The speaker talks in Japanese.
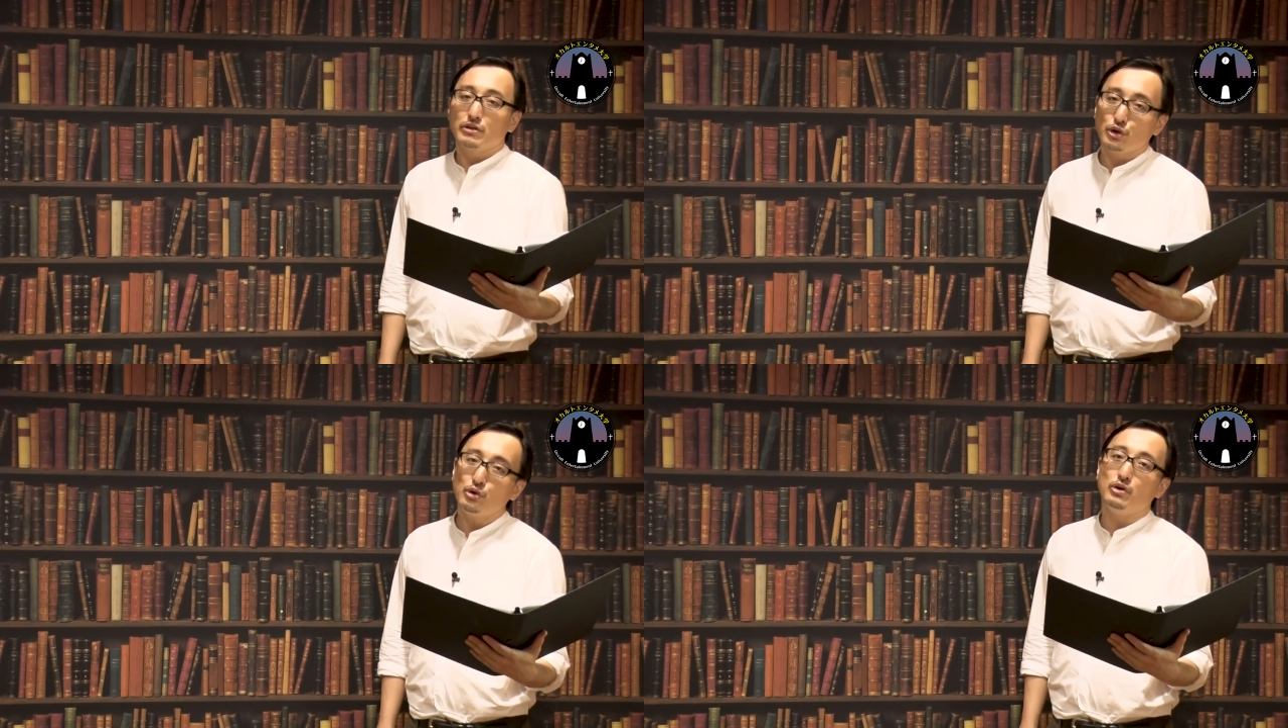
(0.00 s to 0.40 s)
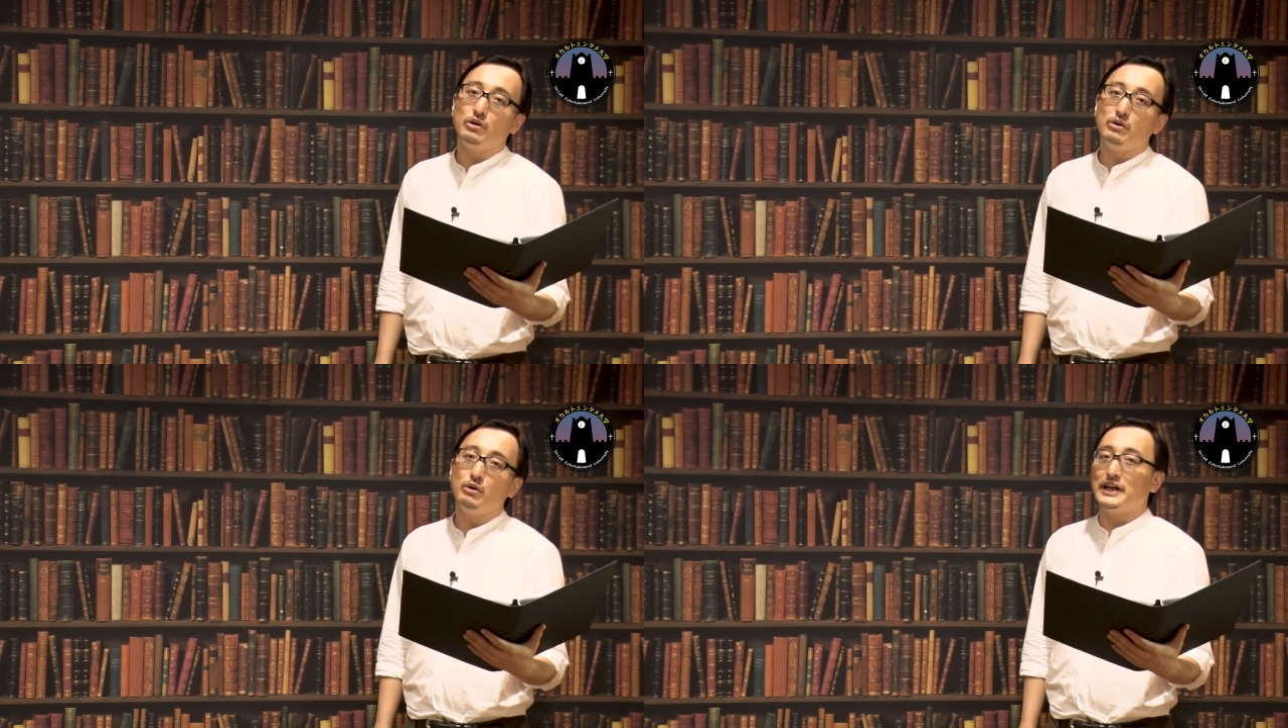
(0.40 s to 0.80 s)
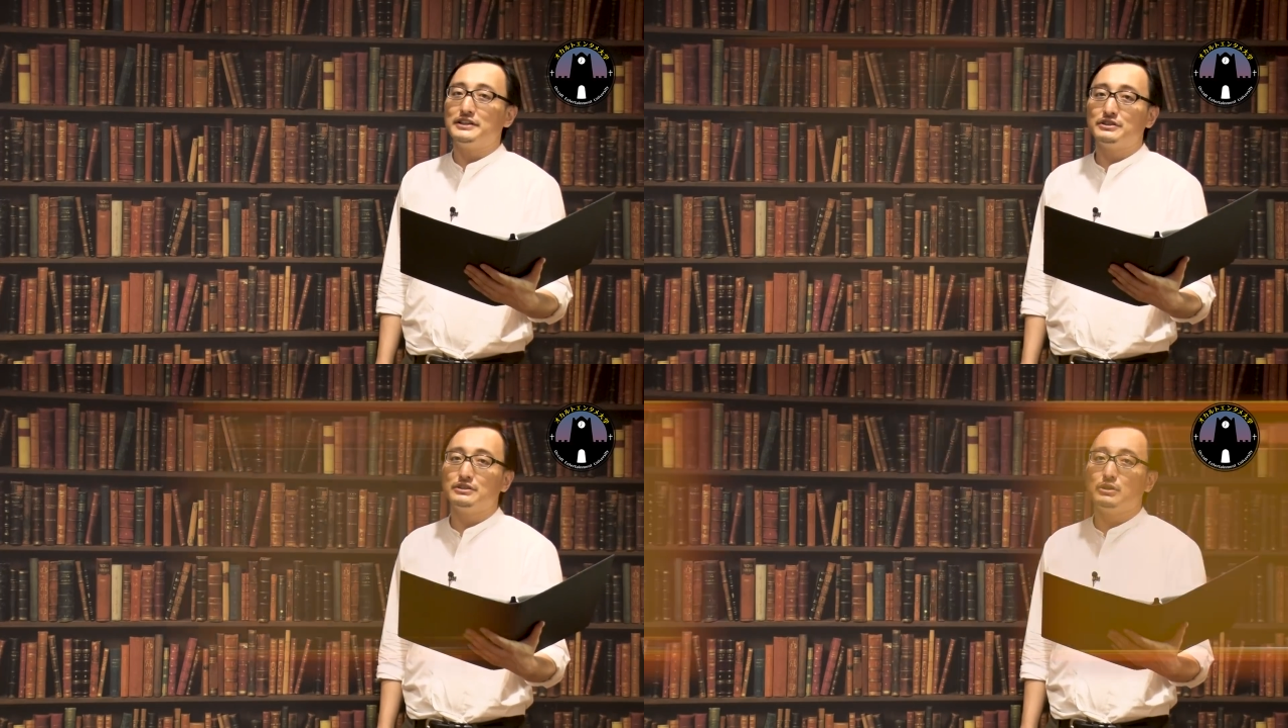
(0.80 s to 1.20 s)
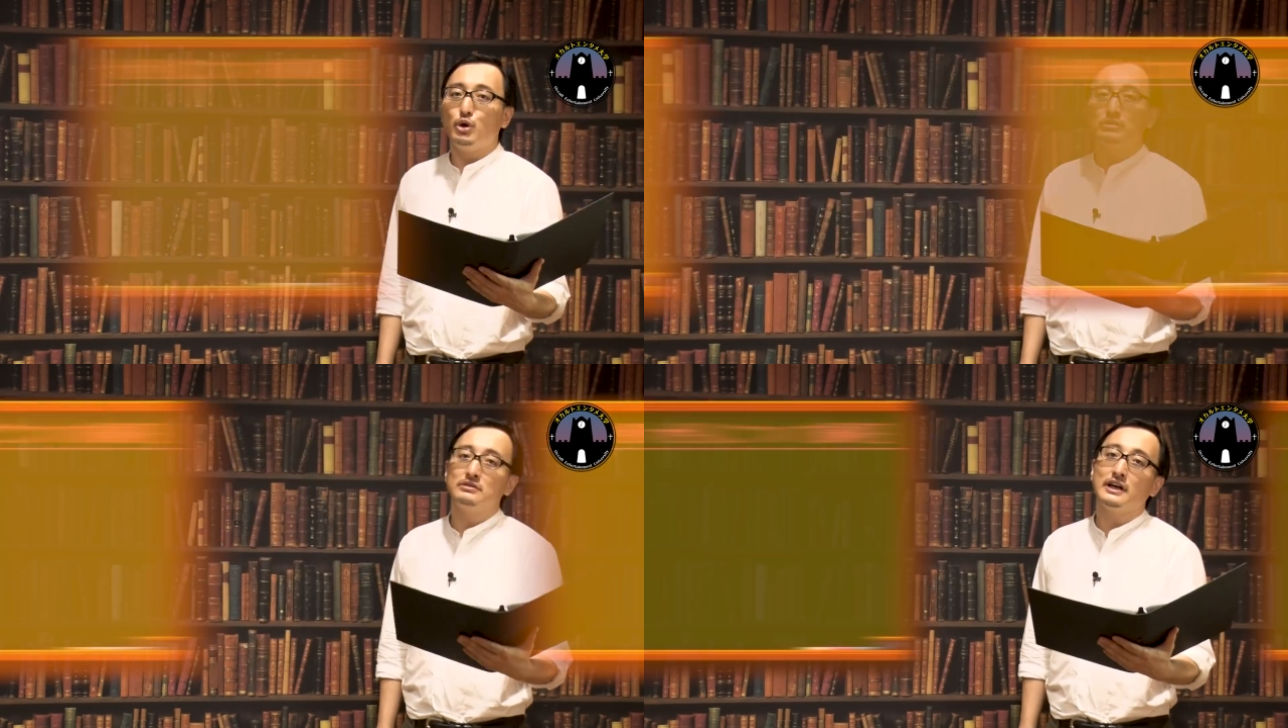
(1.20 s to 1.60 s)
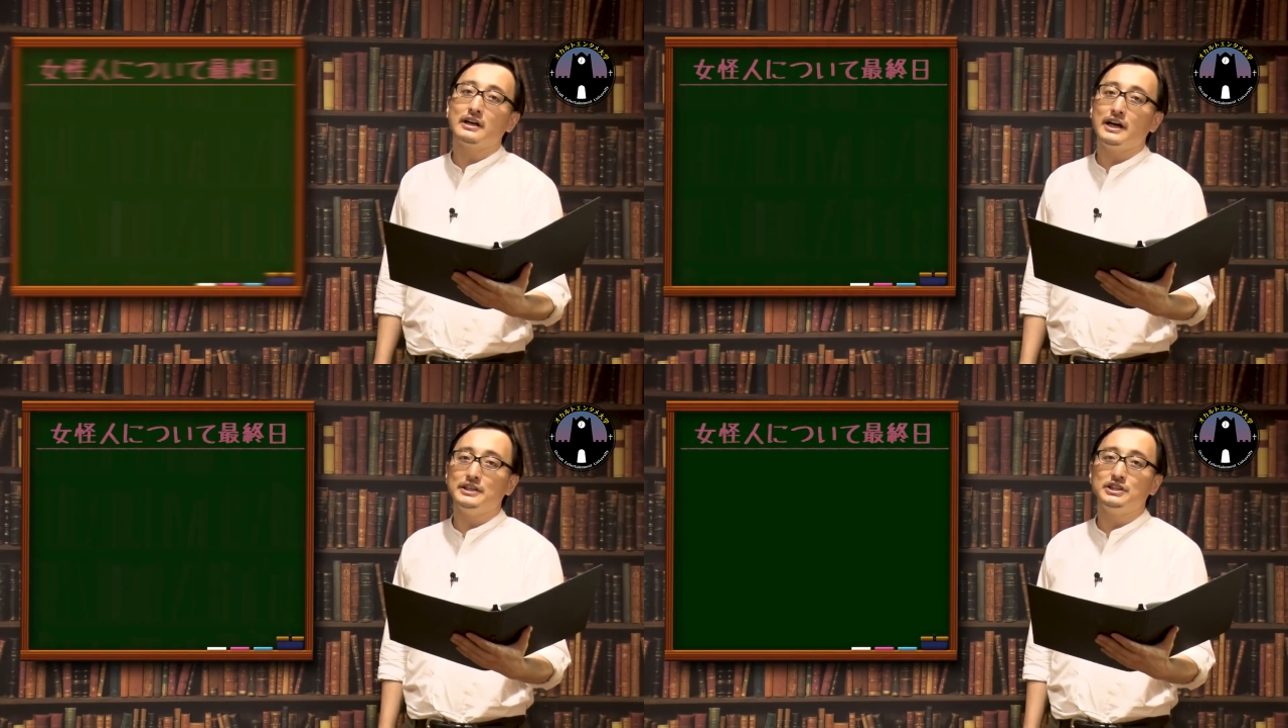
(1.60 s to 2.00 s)
今日お話しする女
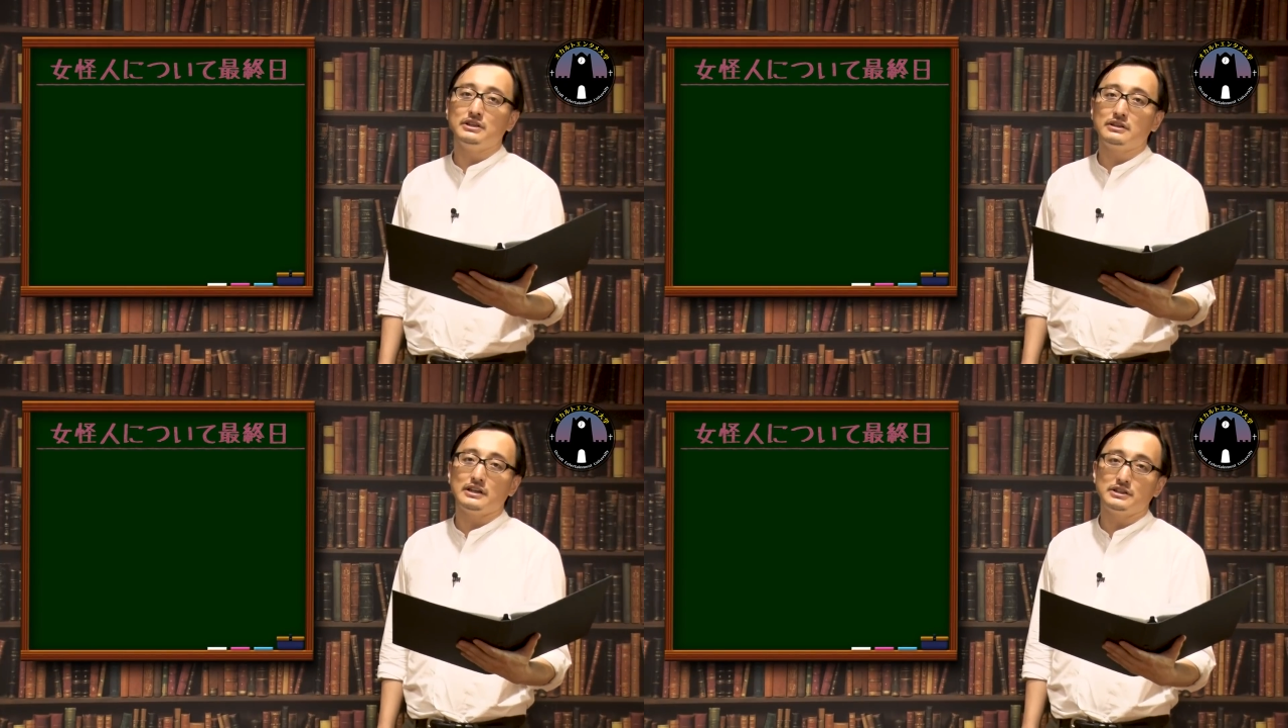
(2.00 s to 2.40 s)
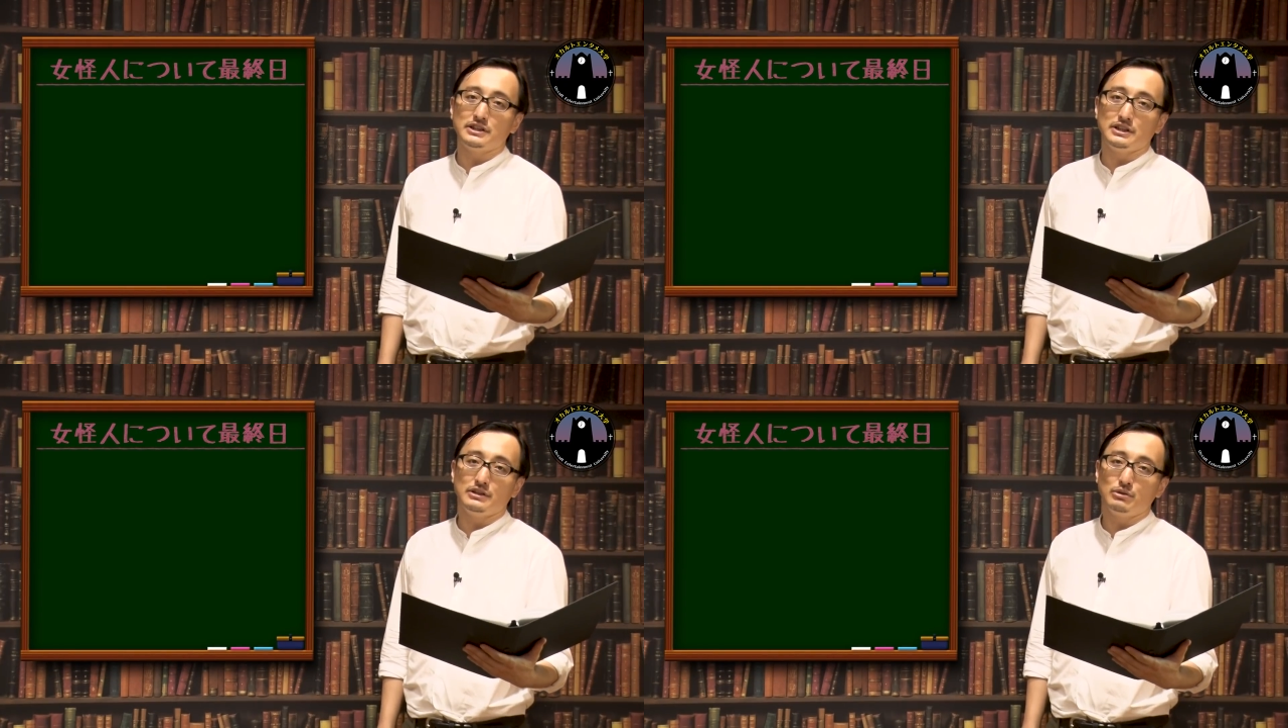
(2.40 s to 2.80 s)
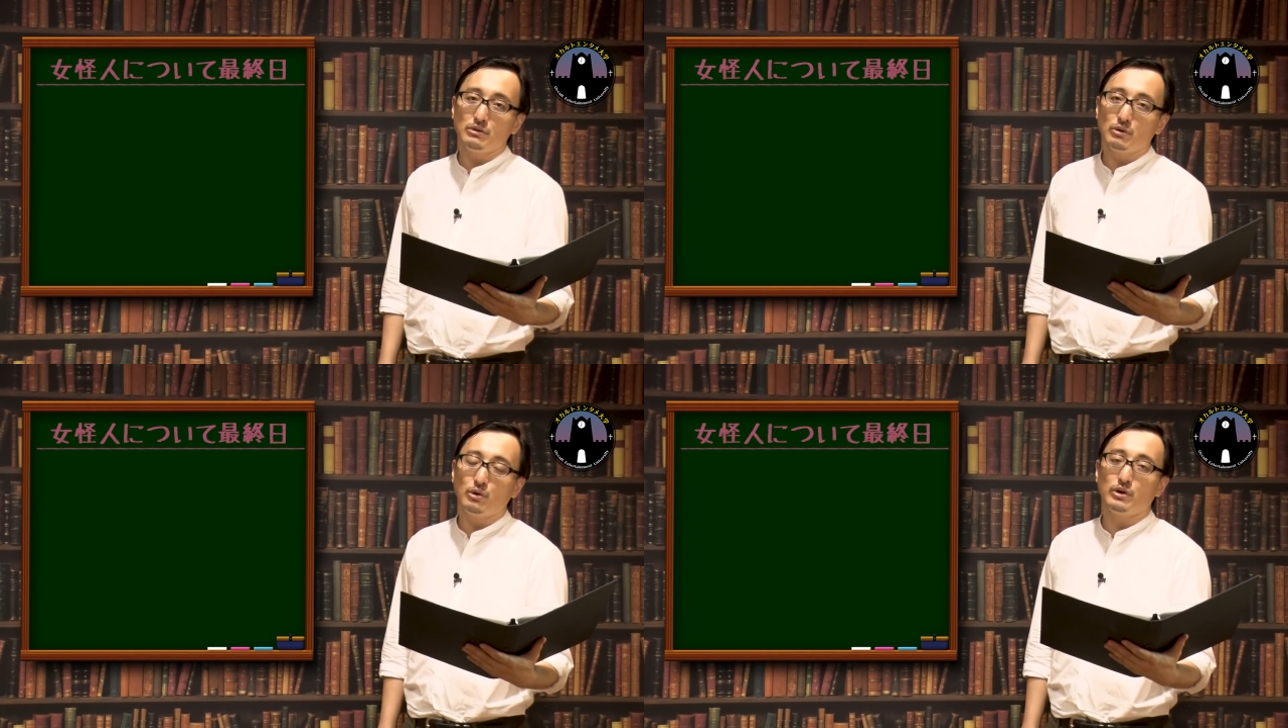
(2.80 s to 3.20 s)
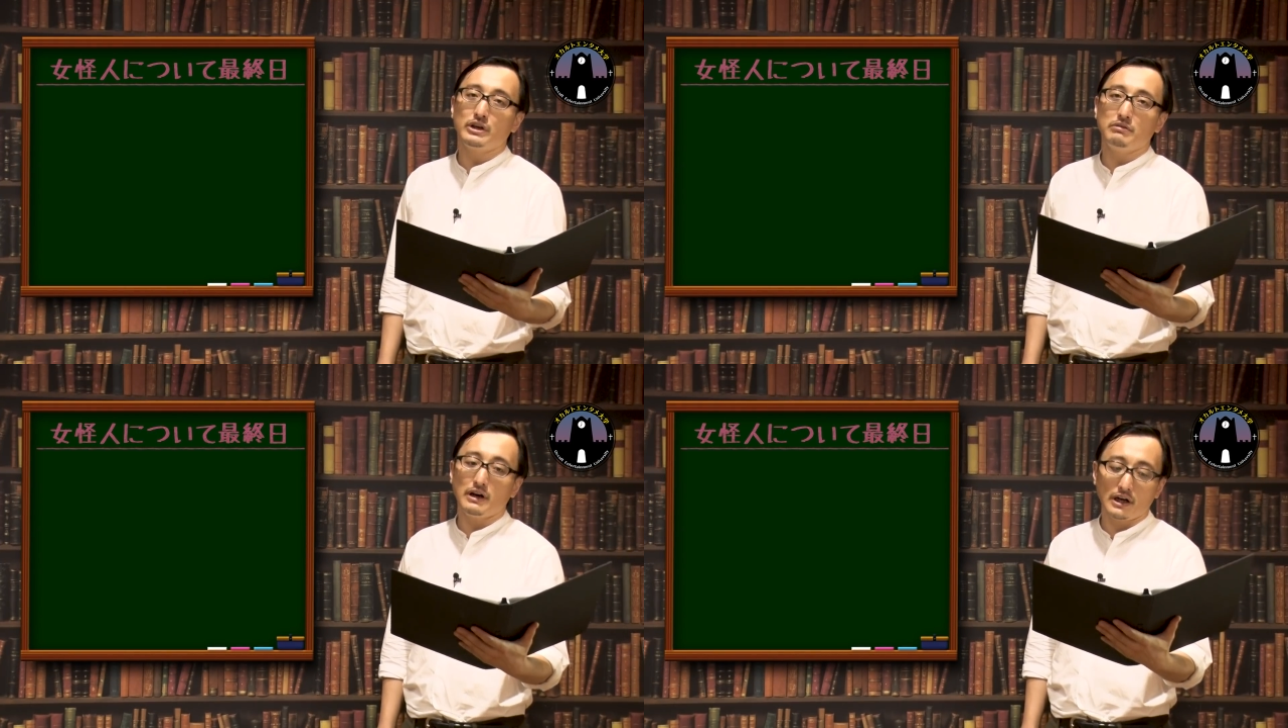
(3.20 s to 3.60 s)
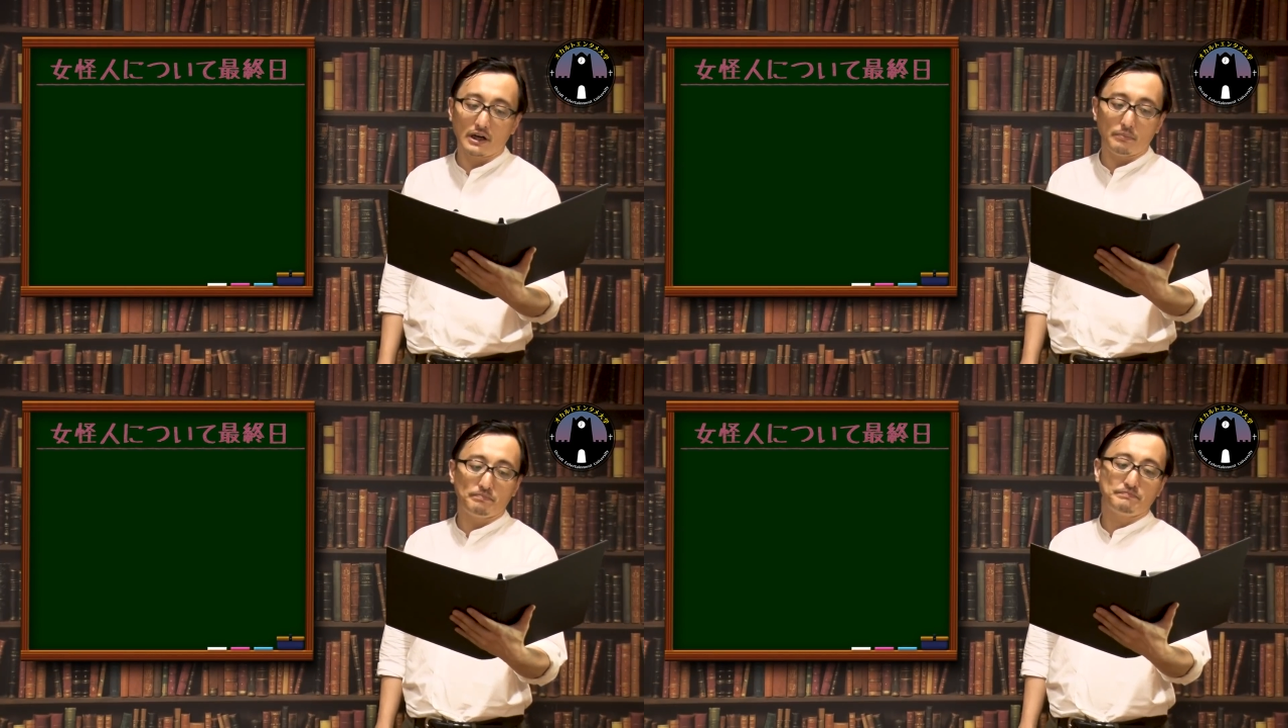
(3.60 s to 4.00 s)
怪人たちの講義
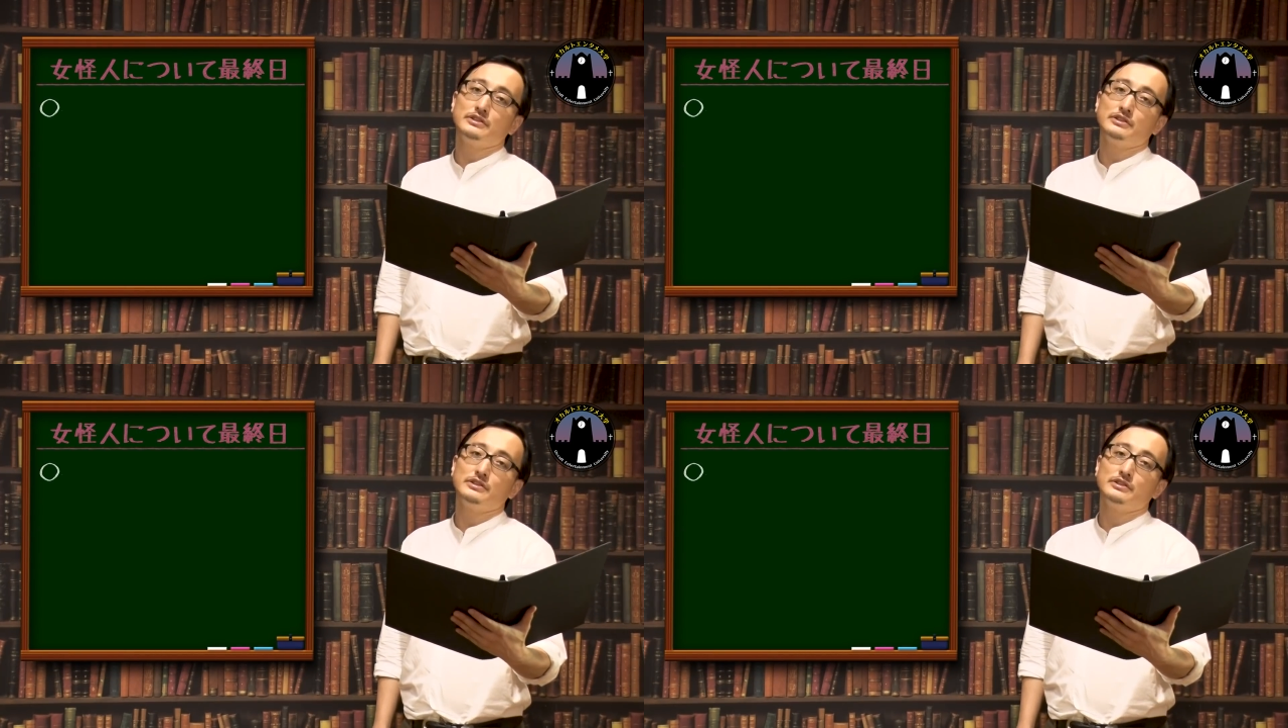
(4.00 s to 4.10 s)
は